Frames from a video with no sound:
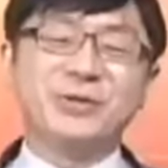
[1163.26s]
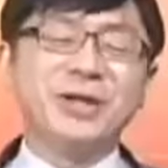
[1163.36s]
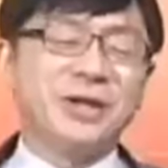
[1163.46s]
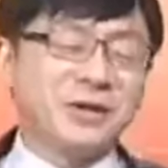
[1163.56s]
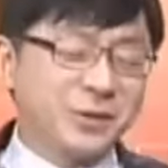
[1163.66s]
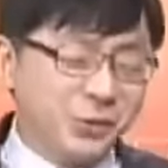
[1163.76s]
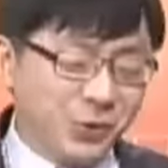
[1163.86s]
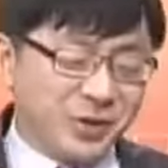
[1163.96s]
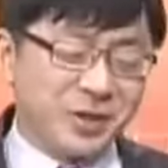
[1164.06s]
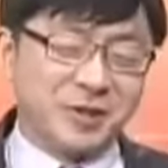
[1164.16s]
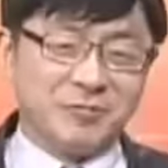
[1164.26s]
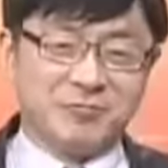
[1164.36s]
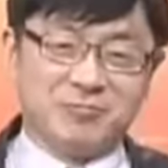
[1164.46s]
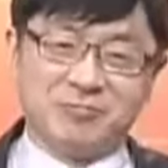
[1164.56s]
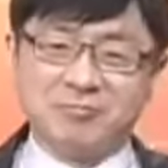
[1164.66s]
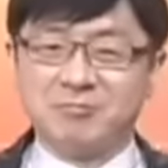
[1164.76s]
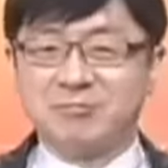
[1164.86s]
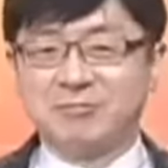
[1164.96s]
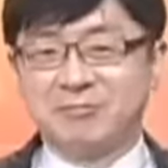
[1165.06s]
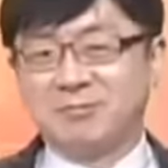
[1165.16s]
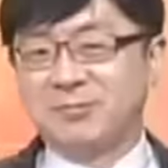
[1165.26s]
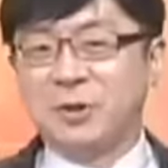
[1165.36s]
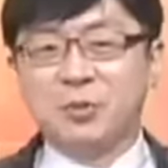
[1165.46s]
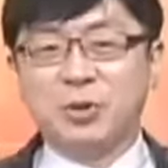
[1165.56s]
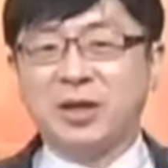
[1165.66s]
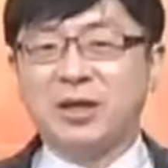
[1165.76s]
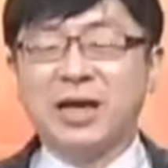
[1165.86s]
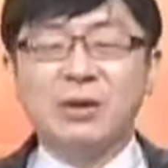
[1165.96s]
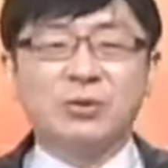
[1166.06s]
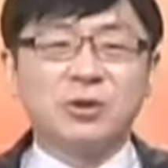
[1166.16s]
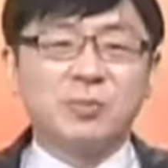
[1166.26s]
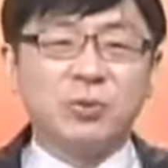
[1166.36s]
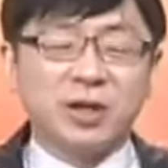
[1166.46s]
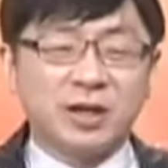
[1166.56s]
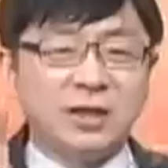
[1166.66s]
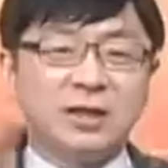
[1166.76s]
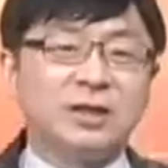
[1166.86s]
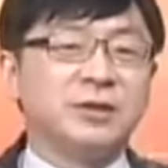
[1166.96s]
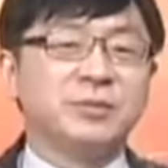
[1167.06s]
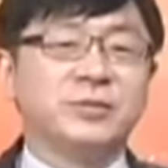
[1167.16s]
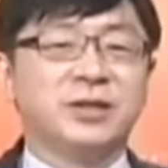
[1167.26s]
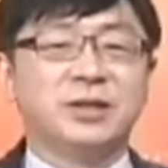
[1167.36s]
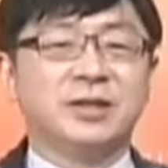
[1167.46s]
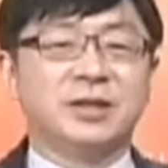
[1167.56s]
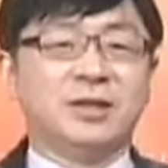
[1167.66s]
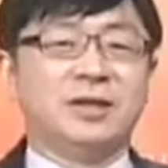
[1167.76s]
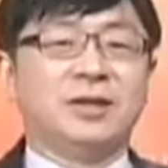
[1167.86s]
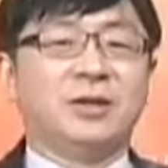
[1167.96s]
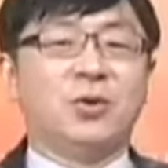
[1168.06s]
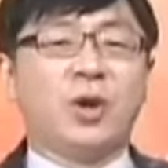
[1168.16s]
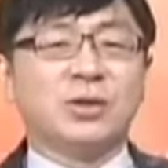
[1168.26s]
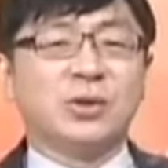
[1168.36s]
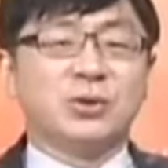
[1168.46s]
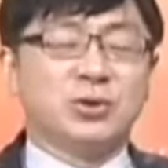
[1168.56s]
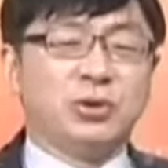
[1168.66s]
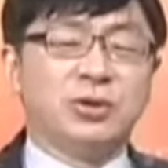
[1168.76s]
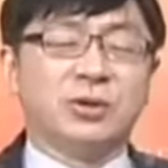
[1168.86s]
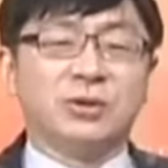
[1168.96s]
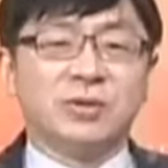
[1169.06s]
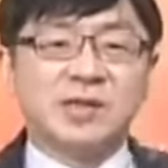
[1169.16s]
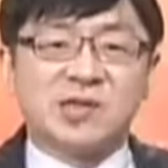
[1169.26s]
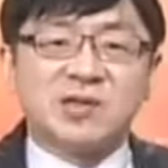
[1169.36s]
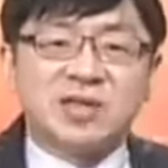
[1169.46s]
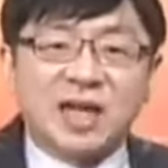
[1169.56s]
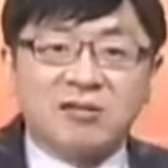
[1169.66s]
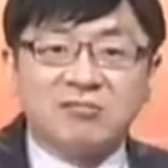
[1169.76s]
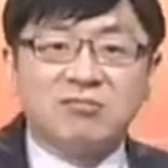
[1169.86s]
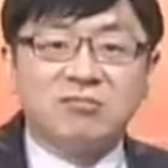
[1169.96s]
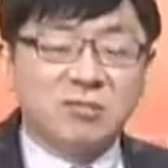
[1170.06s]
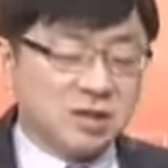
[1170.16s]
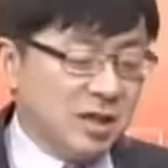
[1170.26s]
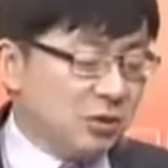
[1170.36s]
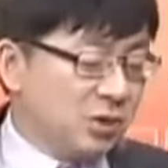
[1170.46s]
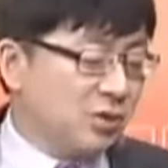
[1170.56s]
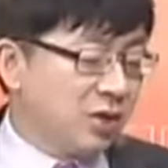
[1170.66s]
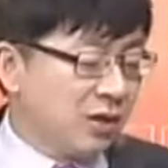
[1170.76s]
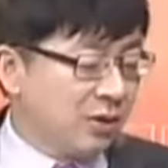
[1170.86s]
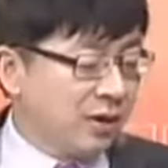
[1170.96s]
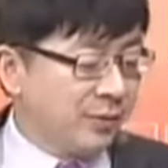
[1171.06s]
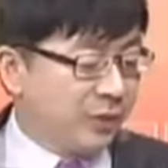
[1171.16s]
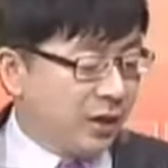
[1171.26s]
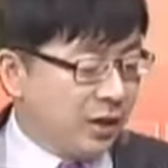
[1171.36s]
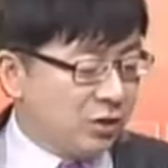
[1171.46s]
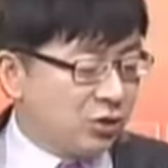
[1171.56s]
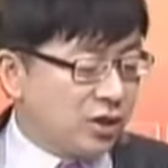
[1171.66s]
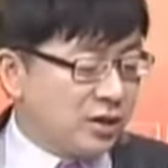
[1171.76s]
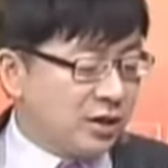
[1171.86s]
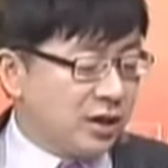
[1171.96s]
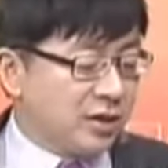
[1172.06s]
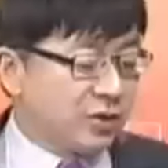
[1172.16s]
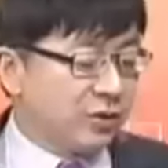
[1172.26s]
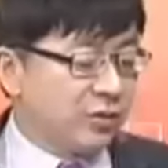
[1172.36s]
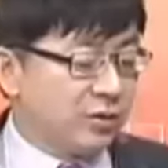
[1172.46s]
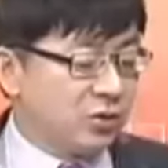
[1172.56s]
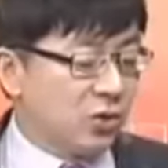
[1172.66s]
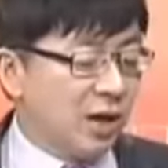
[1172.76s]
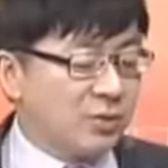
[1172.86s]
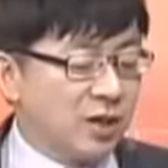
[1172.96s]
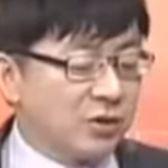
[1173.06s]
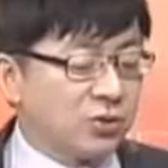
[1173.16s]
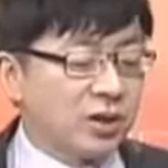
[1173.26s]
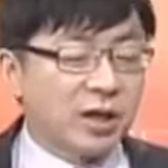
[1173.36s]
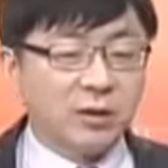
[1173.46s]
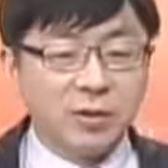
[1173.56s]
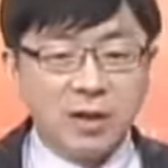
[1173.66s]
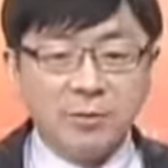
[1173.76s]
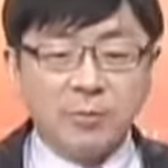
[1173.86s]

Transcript: 所以你要跟对人，对不对？你看我都不会跟你哗众取宠，实在，真的最重要啊！全新的一周从来不叫你追高，